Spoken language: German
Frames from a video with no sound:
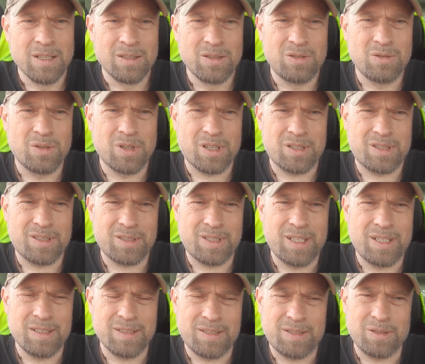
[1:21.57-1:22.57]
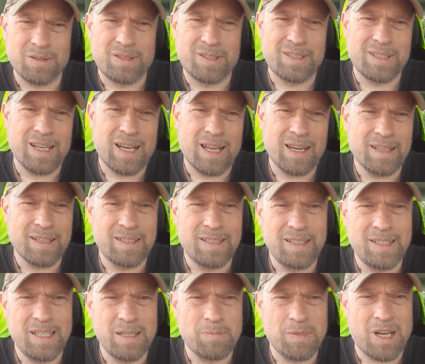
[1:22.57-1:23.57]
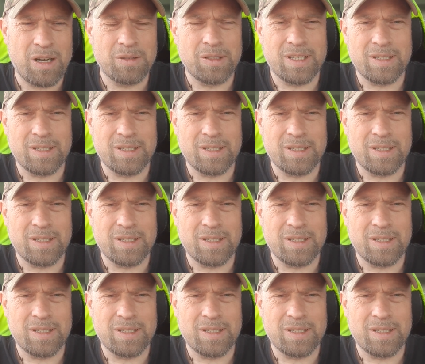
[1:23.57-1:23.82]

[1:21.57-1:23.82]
durch soziale Klima- und